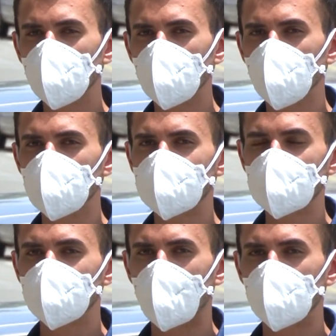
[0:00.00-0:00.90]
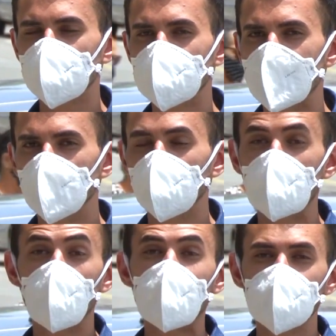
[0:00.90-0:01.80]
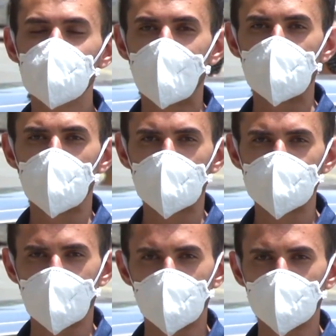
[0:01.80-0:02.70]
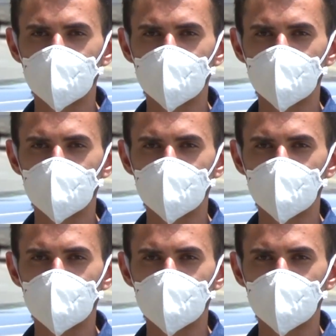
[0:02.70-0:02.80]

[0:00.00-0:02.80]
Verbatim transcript: notícias falsas do que o WhatsApp, por exemplo.